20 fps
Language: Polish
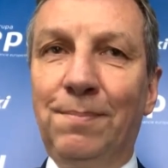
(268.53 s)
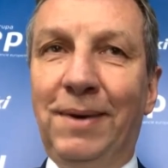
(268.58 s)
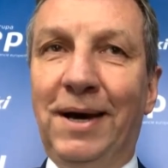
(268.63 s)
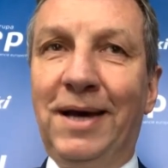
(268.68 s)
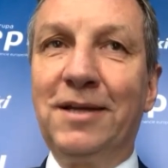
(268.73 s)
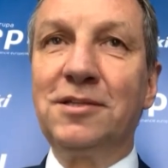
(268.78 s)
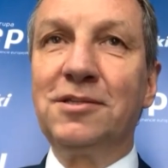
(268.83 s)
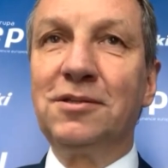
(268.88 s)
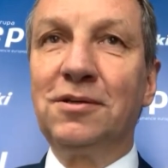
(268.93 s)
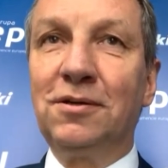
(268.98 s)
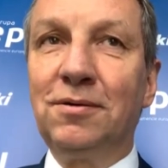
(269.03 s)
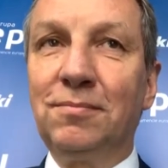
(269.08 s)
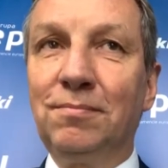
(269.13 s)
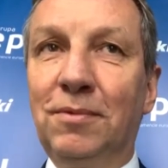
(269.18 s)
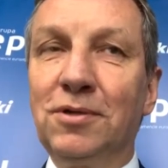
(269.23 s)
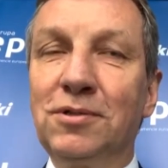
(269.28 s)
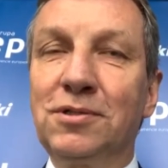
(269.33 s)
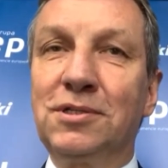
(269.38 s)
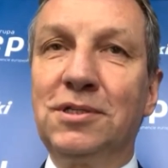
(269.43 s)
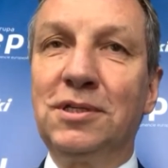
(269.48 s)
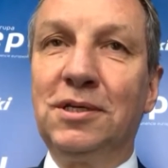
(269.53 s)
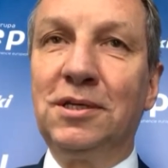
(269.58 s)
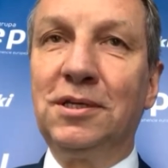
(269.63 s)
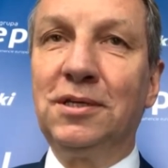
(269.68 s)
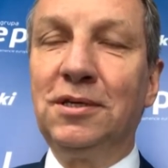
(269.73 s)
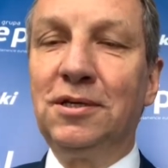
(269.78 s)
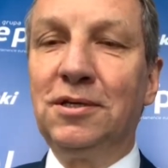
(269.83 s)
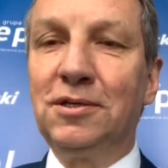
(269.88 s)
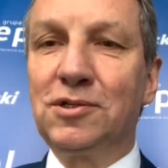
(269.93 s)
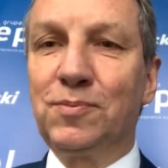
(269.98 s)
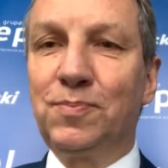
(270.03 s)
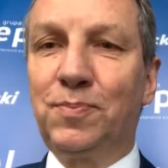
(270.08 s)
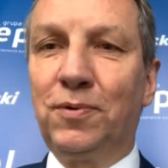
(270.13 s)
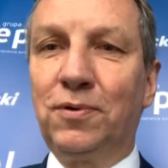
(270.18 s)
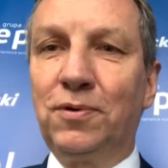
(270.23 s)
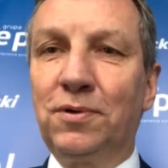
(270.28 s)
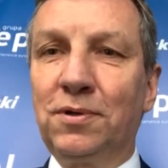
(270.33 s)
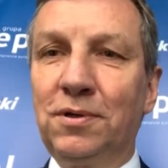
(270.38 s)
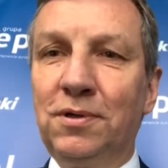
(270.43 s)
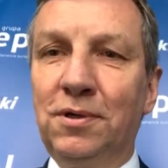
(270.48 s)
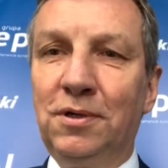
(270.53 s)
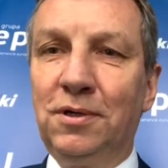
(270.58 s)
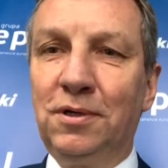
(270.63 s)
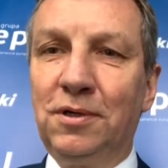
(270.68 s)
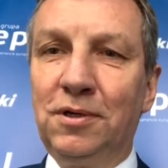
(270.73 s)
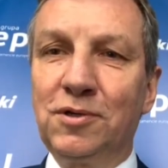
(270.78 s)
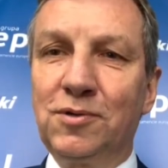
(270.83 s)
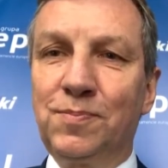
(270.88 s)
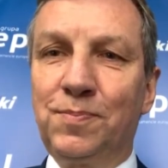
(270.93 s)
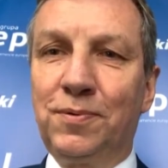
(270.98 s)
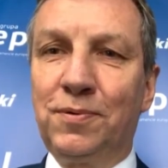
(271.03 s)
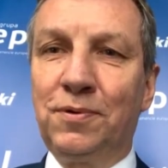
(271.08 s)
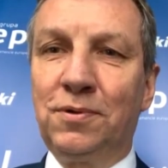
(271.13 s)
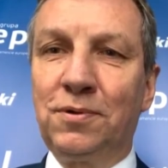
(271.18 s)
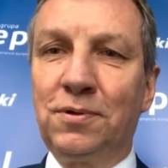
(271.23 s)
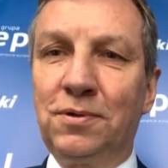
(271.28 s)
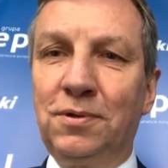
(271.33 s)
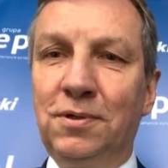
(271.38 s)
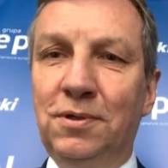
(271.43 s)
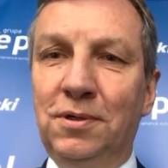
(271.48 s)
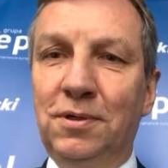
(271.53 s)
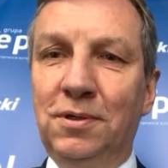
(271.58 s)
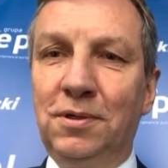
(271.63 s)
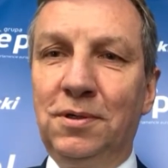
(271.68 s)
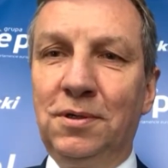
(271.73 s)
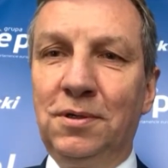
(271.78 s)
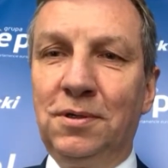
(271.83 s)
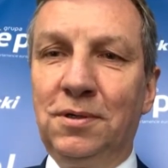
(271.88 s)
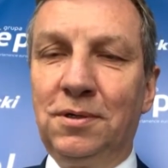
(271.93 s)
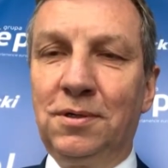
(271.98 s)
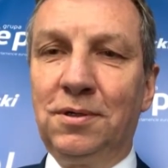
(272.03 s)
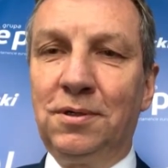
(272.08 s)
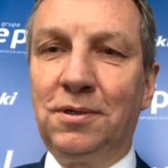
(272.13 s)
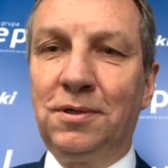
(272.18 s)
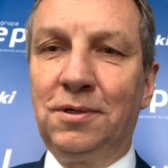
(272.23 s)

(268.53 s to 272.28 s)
bardzo mocny spór, spór, e,